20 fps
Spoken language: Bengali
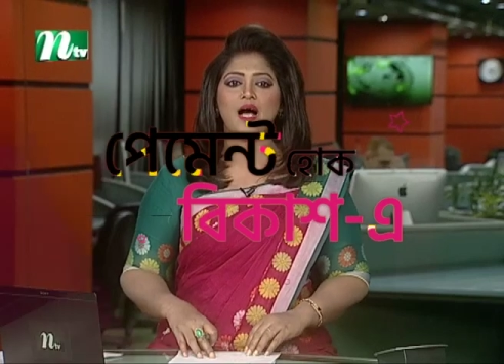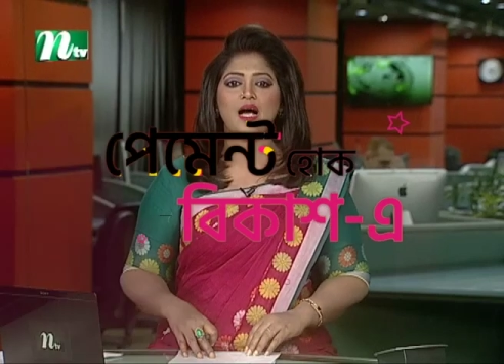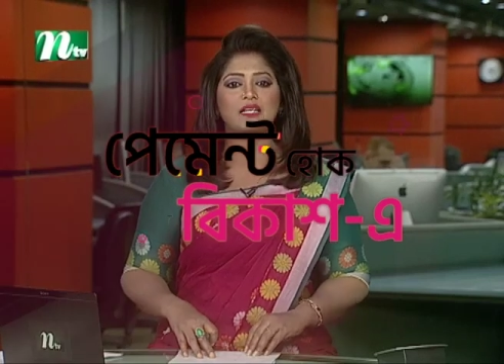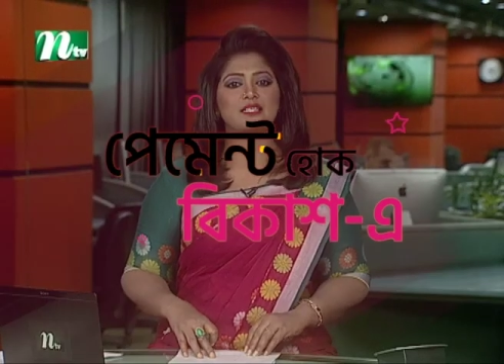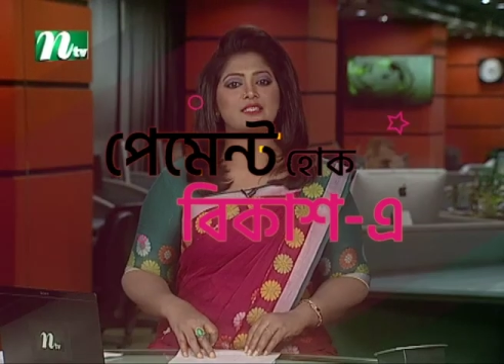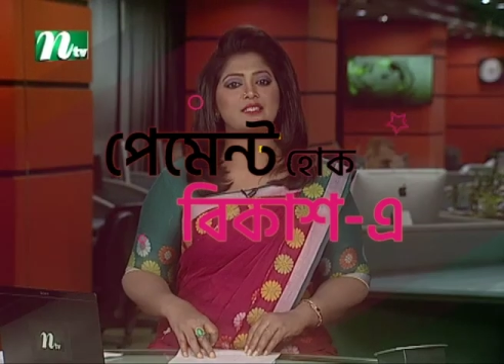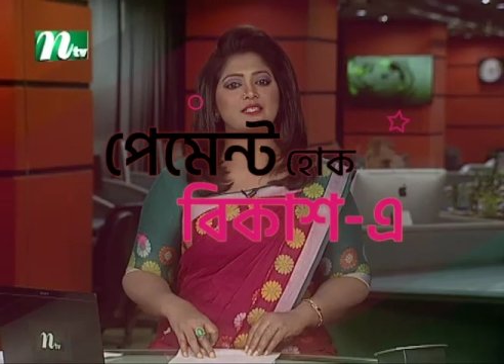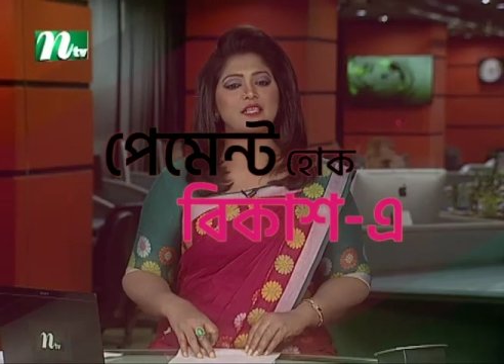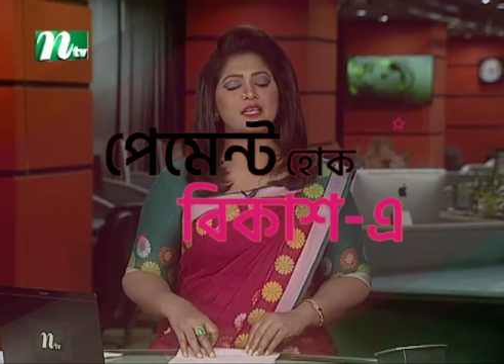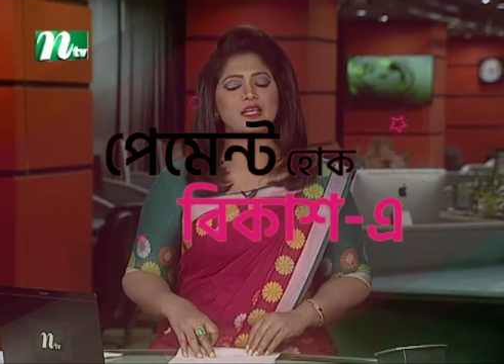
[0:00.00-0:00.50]

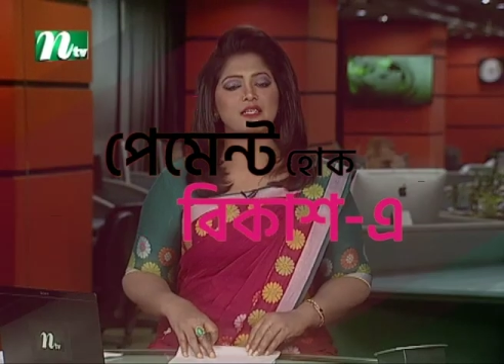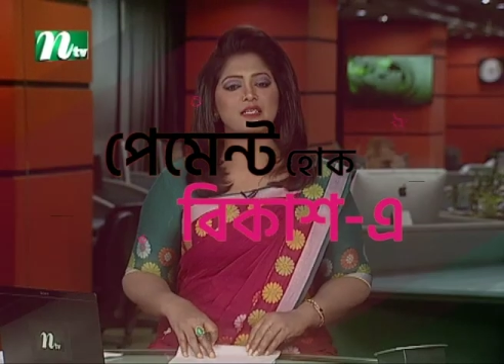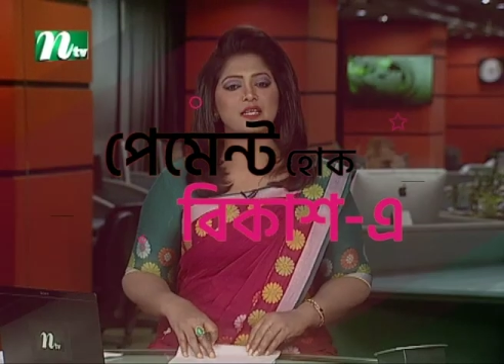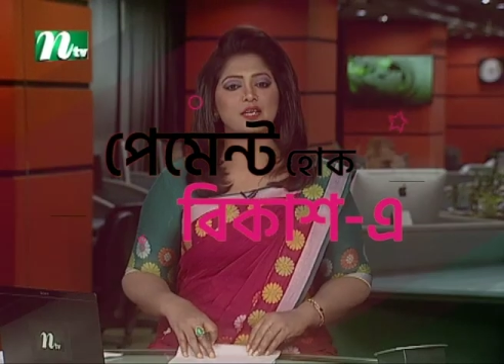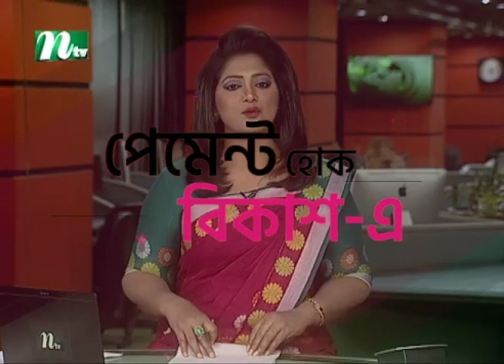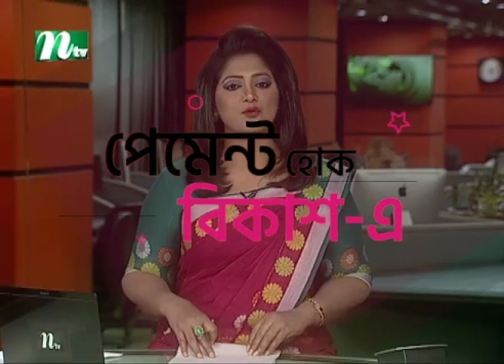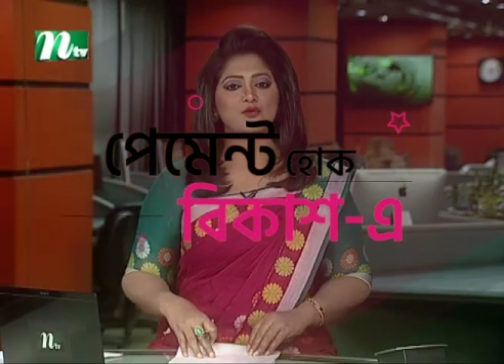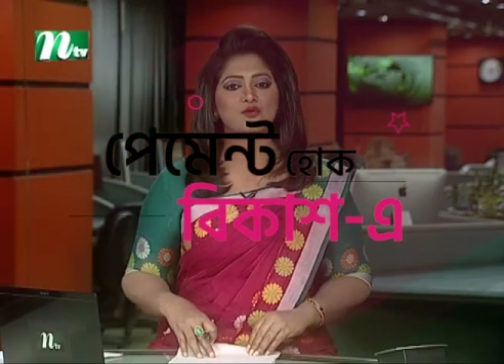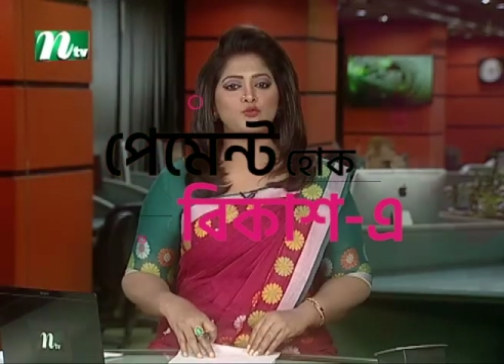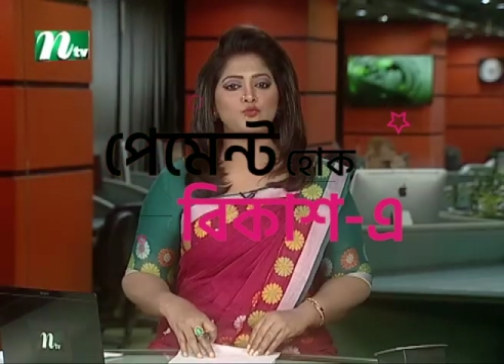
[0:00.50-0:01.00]
আসছে
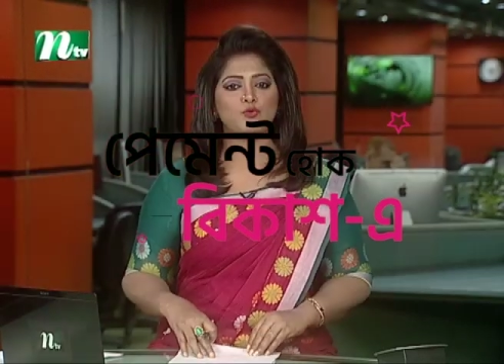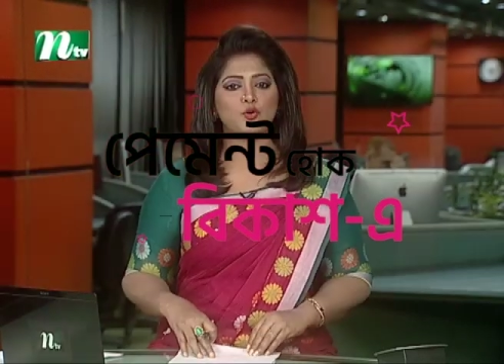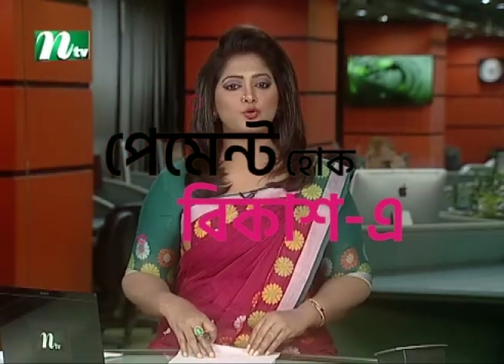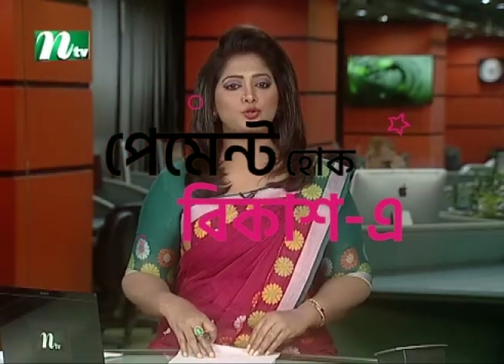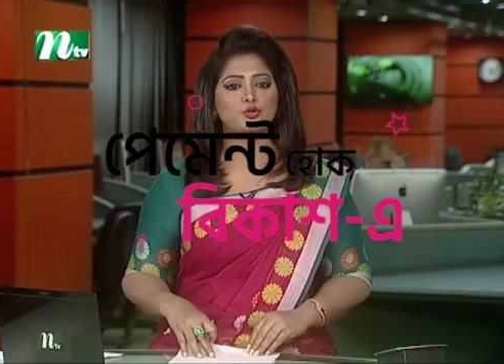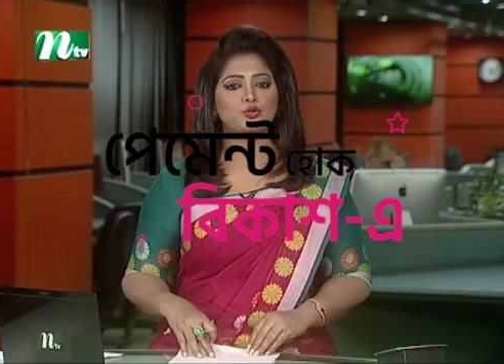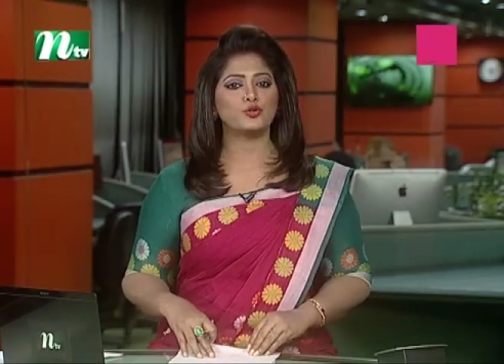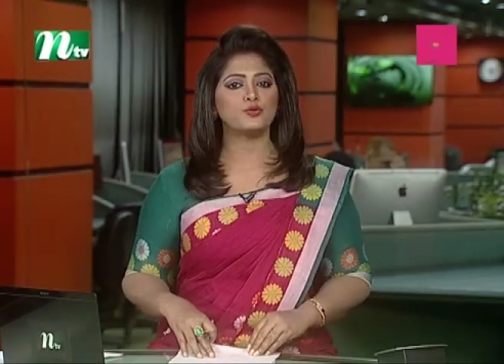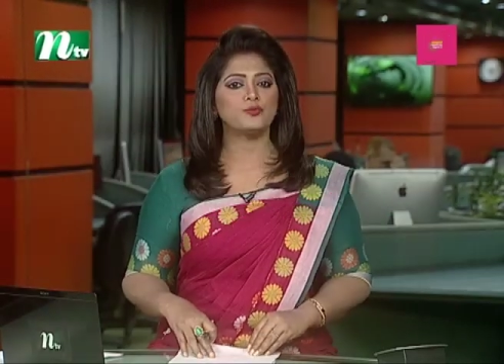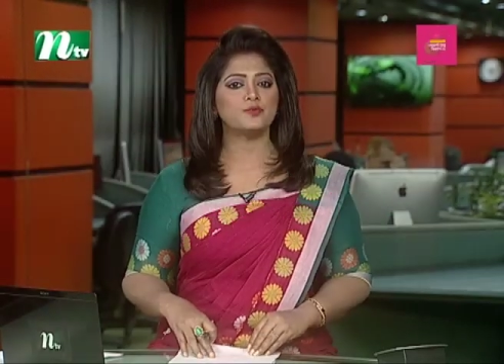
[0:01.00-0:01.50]
ডেঙ্গুর
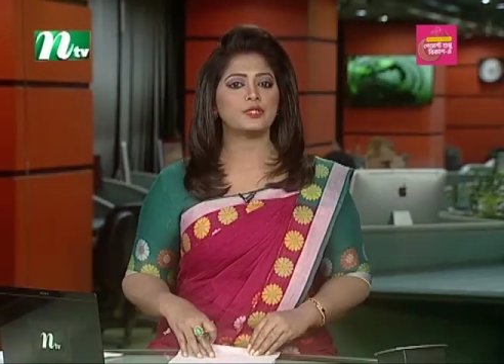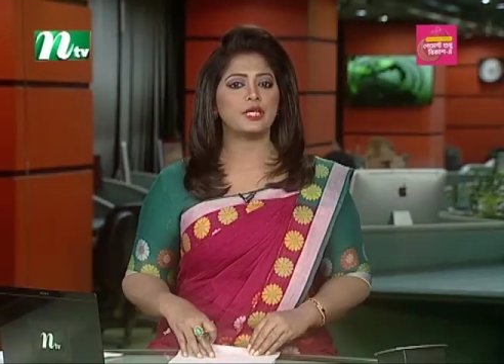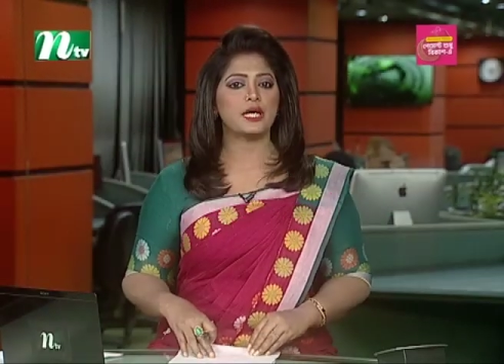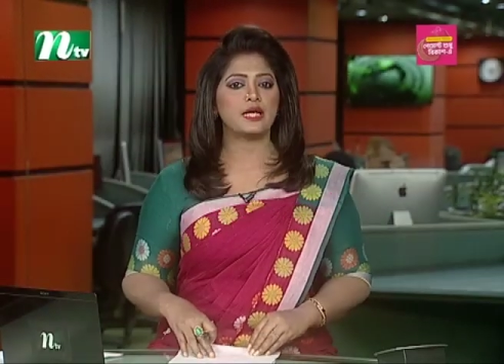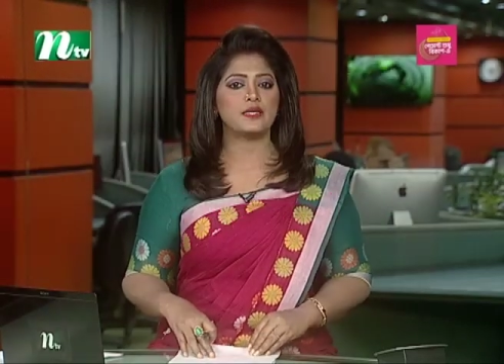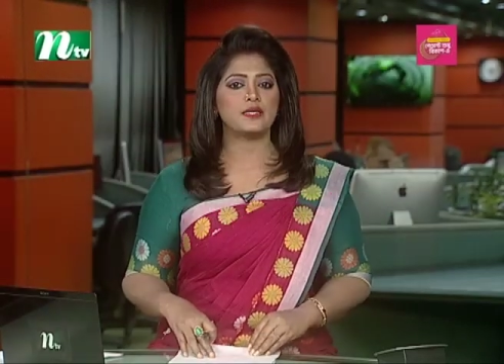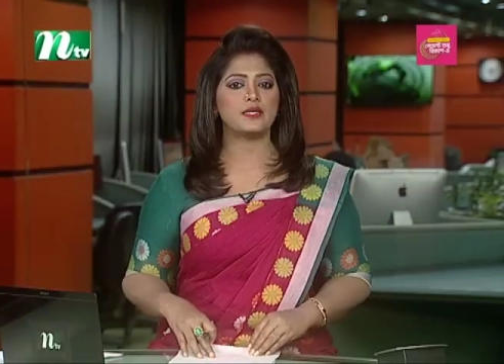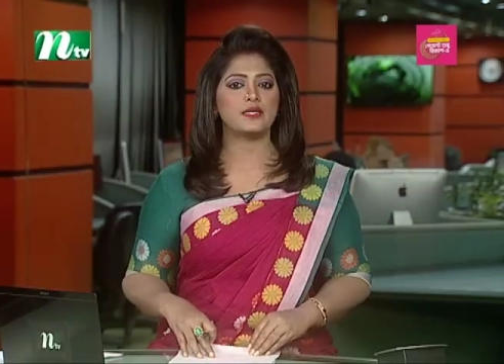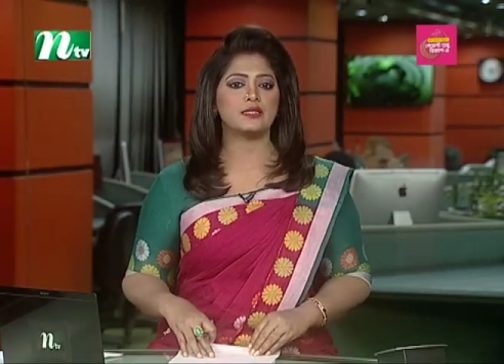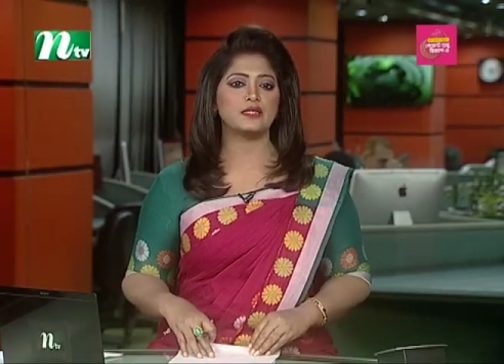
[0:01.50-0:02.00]
মৌসুম
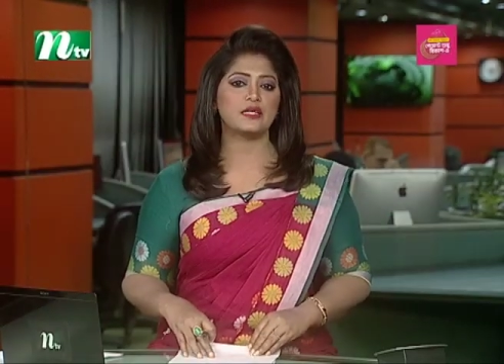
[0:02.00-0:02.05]
তাই